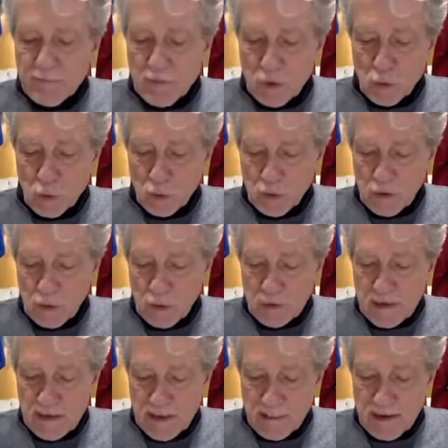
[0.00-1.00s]
con
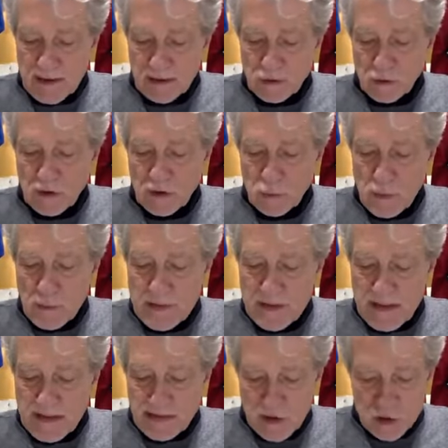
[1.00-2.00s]
un incremento di
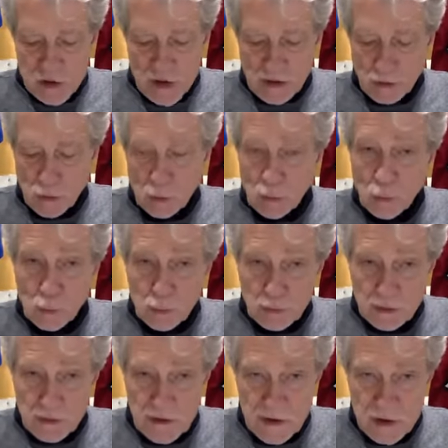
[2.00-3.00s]

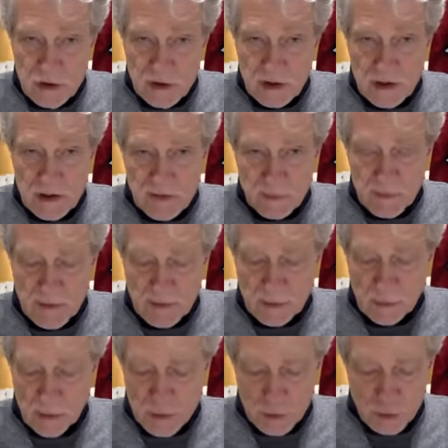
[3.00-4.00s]
2.311
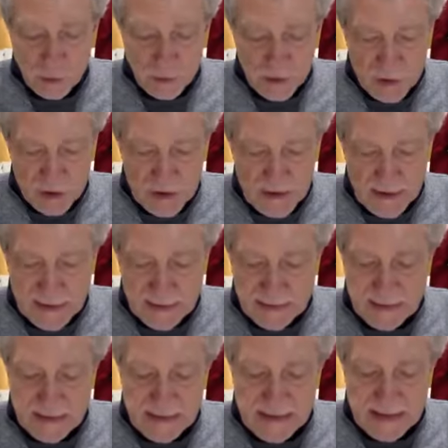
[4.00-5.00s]
rispetto al giorno
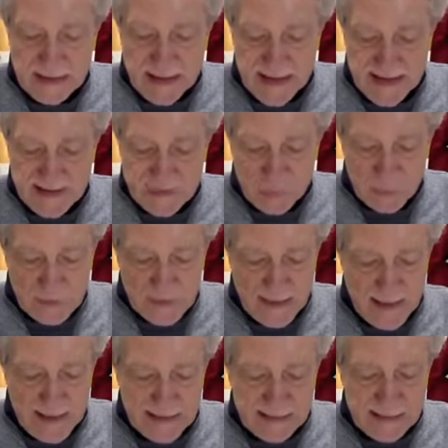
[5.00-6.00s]
precedente. I casi
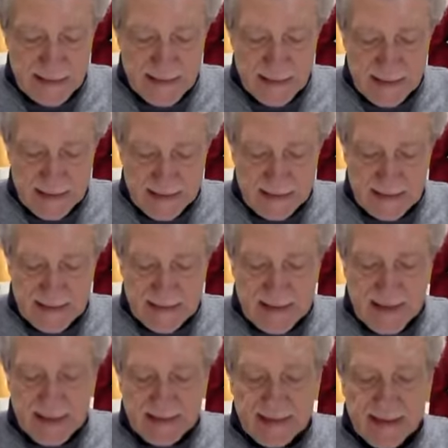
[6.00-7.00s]
totali in
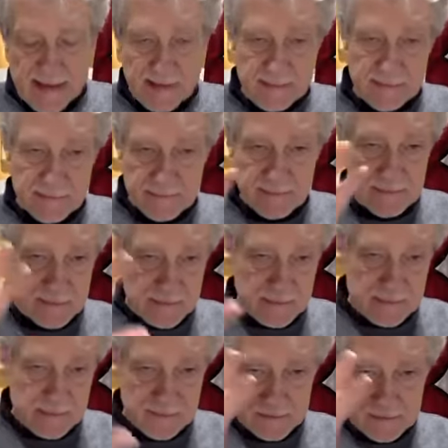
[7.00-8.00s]
Italia,
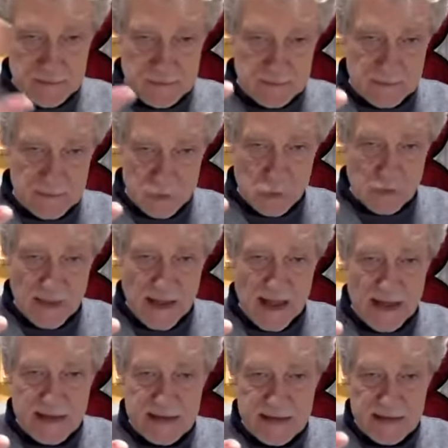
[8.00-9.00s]

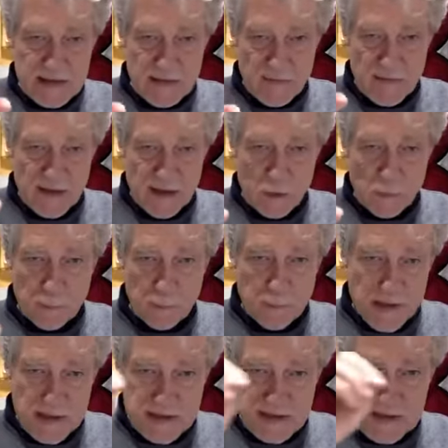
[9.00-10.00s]
totali significa
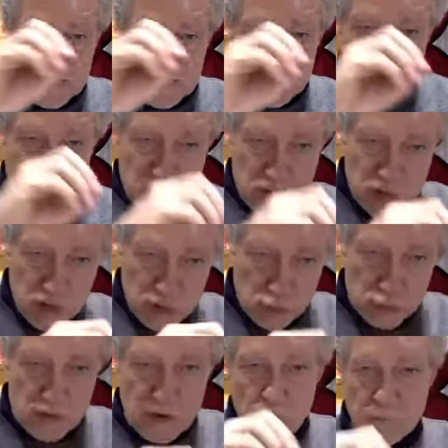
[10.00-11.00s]
compresi i
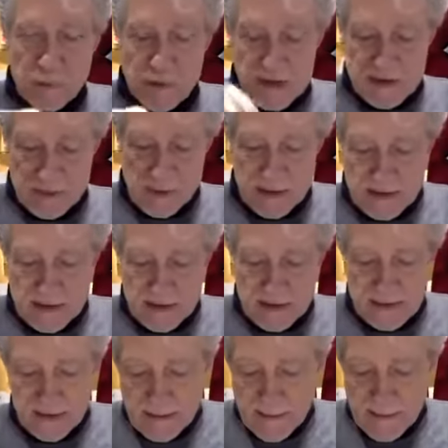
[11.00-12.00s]
deceduti, compresi i
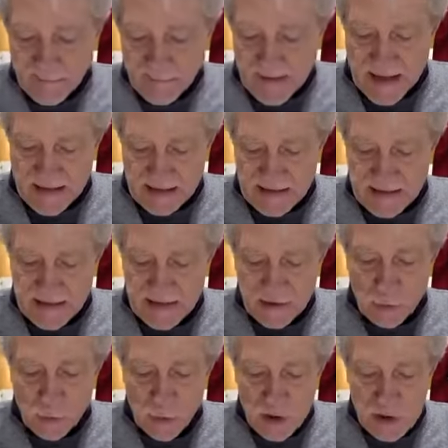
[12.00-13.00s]
guariti, è
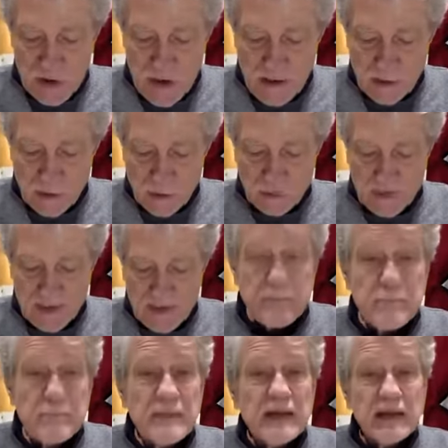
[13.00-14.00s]
di
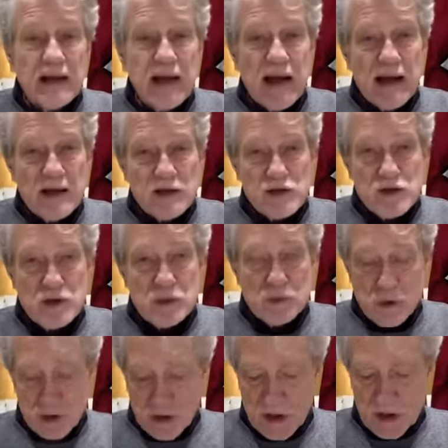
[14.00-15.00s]

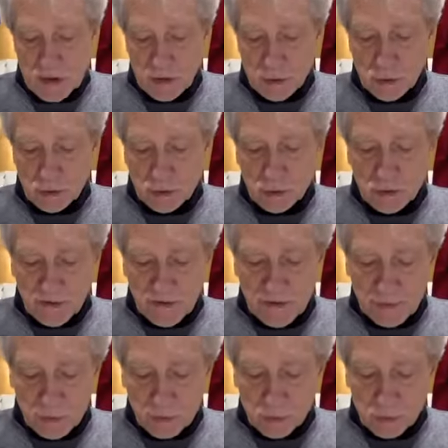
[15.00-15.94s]
203.591,